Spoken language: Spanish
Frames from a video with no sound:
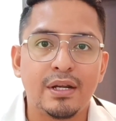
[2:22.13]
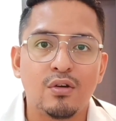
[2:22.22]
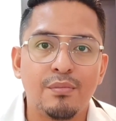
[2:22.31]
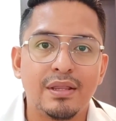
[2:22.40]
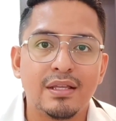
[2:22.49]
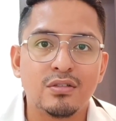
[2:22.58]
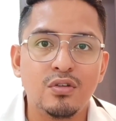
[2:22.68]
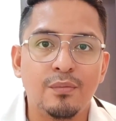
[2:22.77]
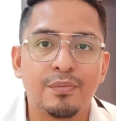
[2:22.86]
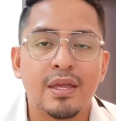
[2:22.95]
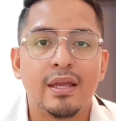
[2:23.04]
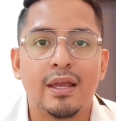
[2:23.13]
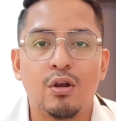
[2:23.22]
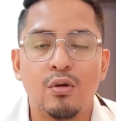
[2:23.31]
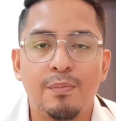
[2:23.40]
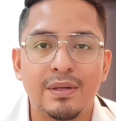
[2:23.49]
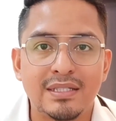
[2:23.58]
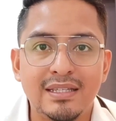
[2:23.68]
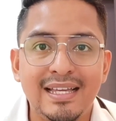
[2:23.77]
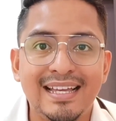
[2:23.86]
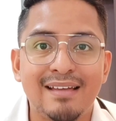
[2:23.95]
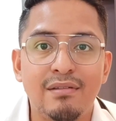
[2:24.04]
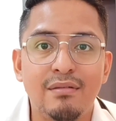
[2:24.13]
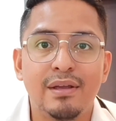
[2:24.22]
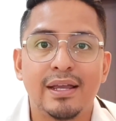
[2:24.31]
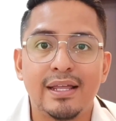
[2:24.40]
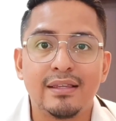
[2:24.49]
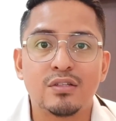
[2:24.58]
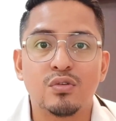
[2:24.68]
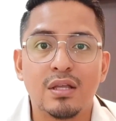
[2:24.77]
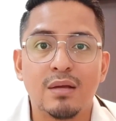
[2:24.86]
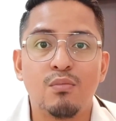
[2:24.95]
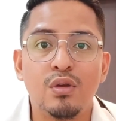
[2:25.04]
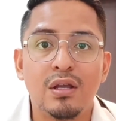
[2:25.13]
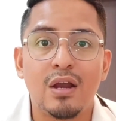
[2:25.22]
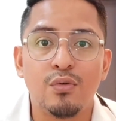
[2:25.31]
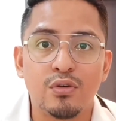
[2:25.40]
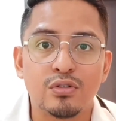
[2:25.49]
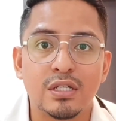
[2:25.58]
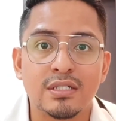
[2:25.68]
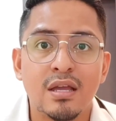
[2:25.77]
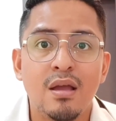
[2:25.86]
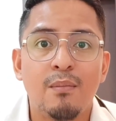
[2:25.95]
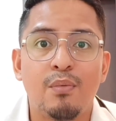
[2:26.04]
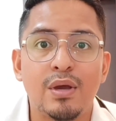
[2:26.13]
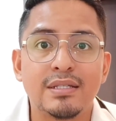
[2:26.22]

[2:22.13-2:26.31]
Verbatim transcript: Mi recomendación en los pacientes que viven en estas zonas muy calurosas,